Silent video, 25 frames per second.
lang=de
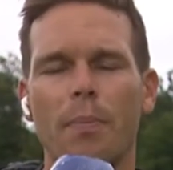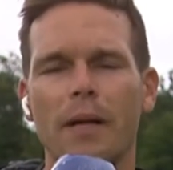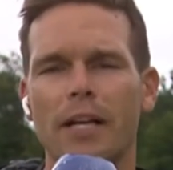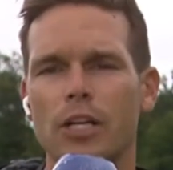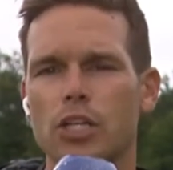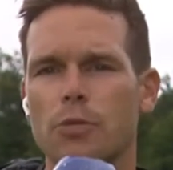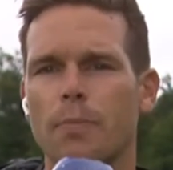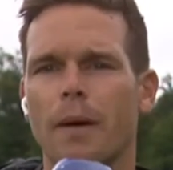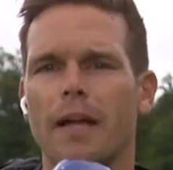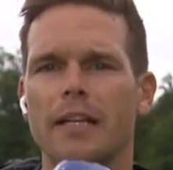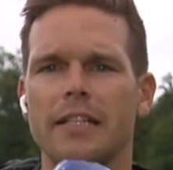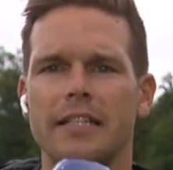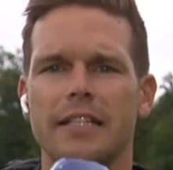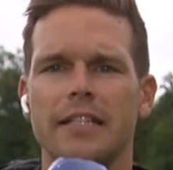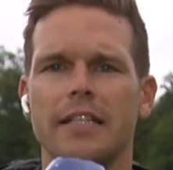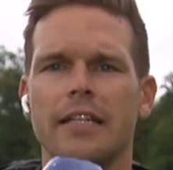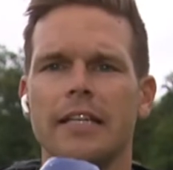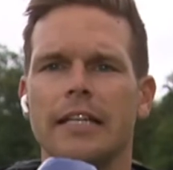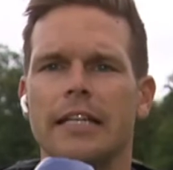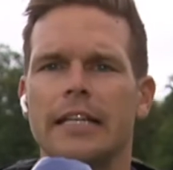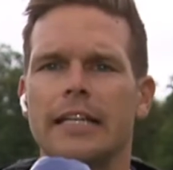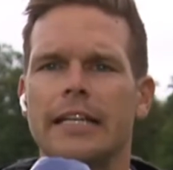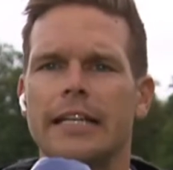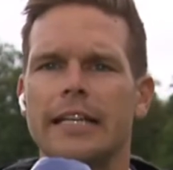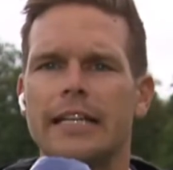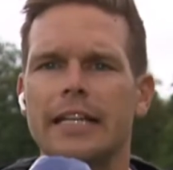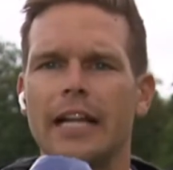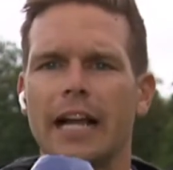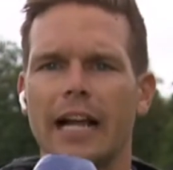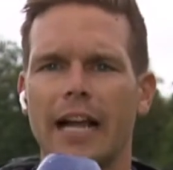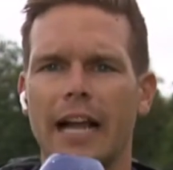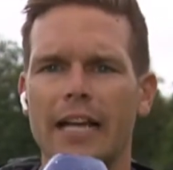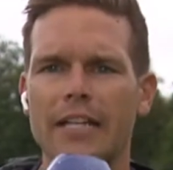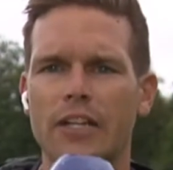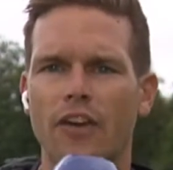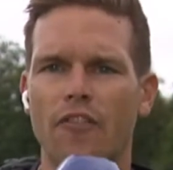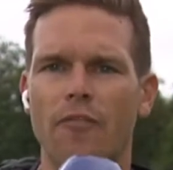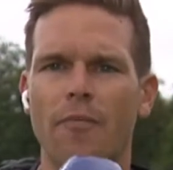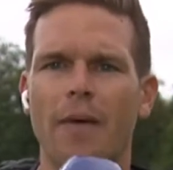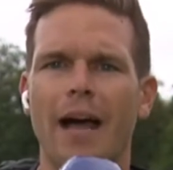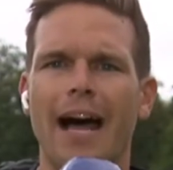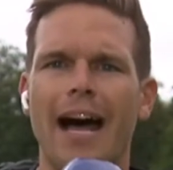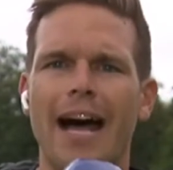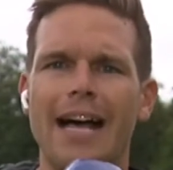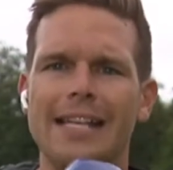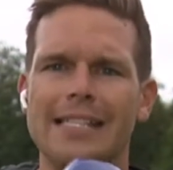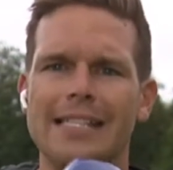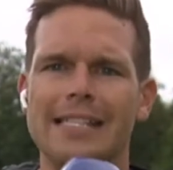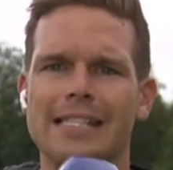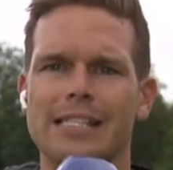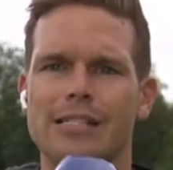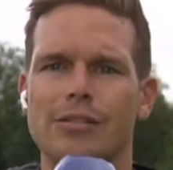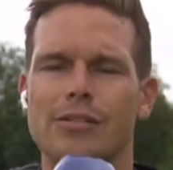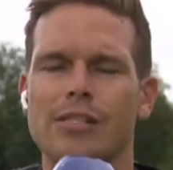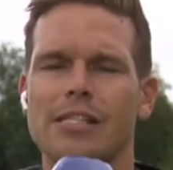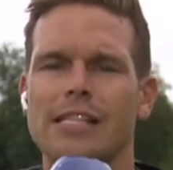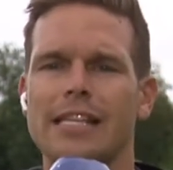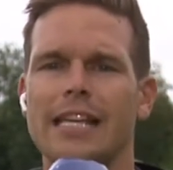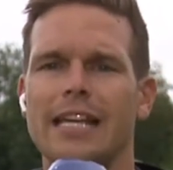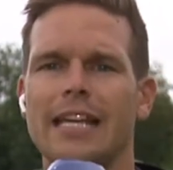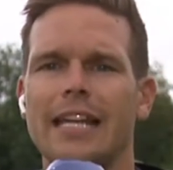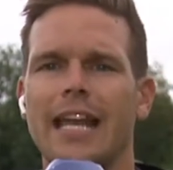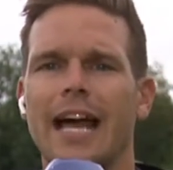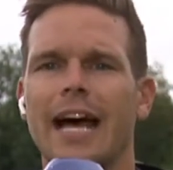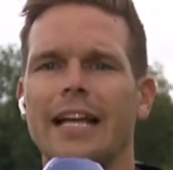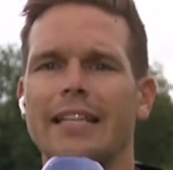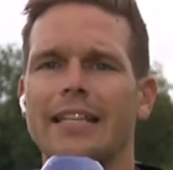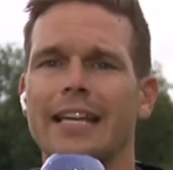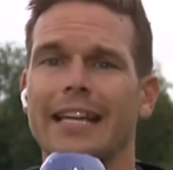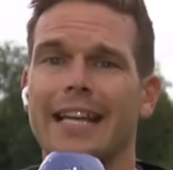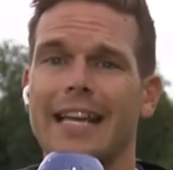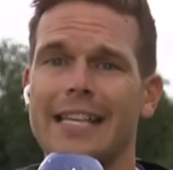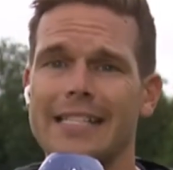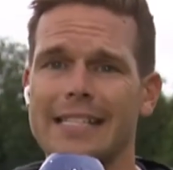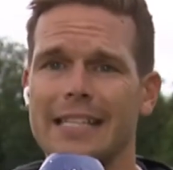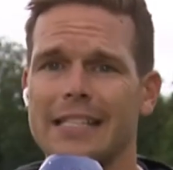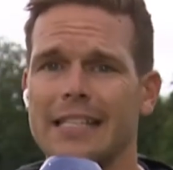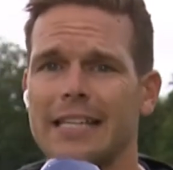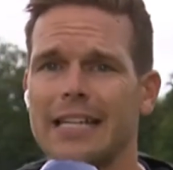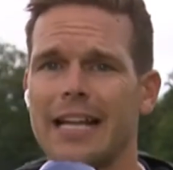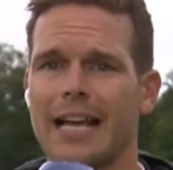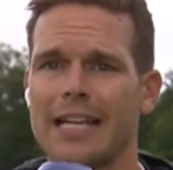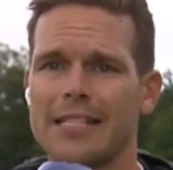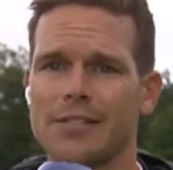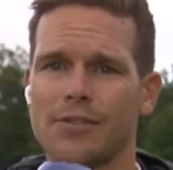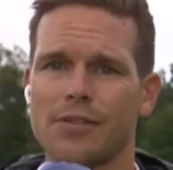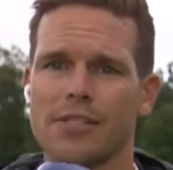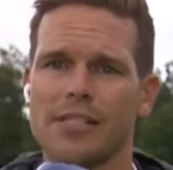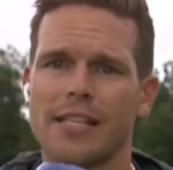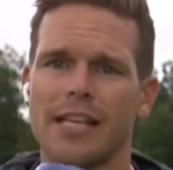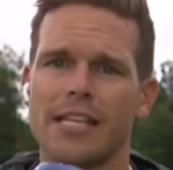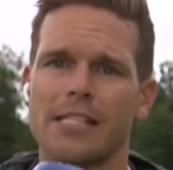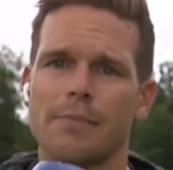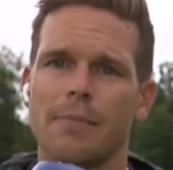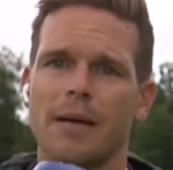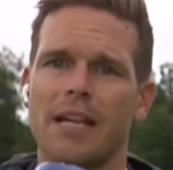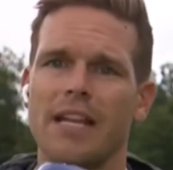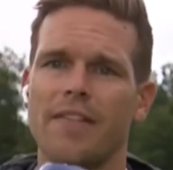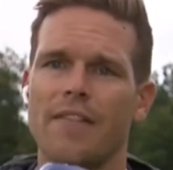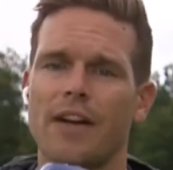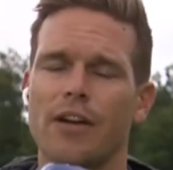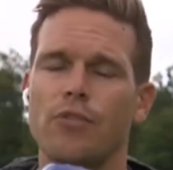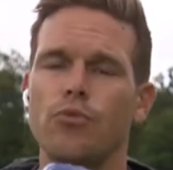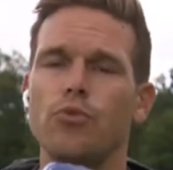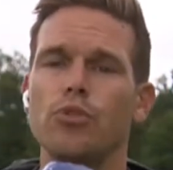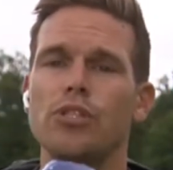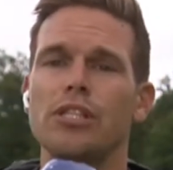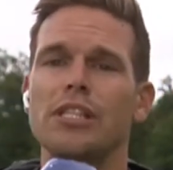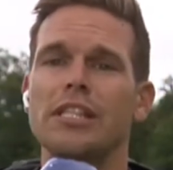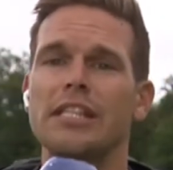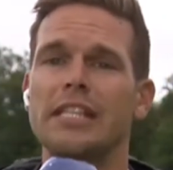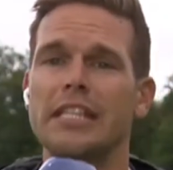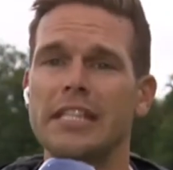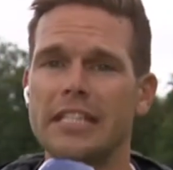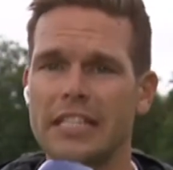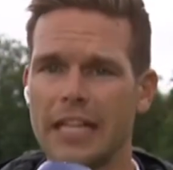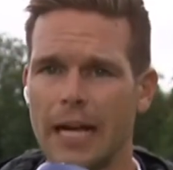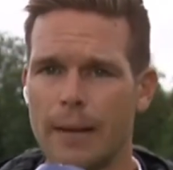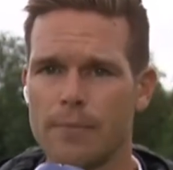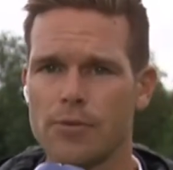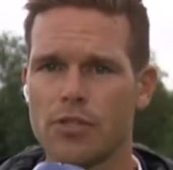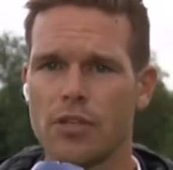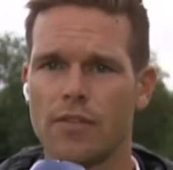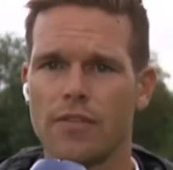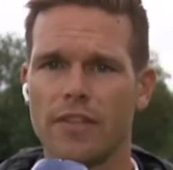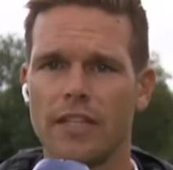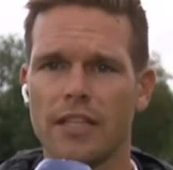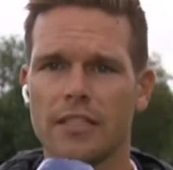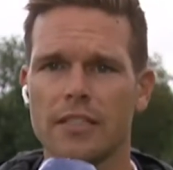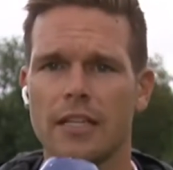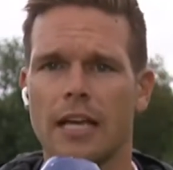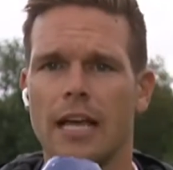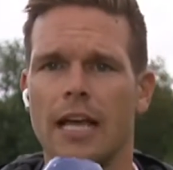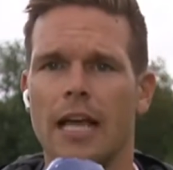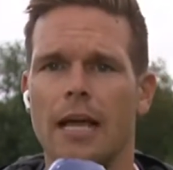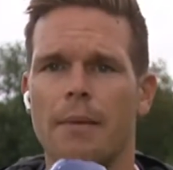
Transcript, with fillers: Bin gespannt hier, ihn gleich auf dem Rasen zu sehen. Er hat ja gestern den Leistungstest bei Leverkusen nicht absolviert.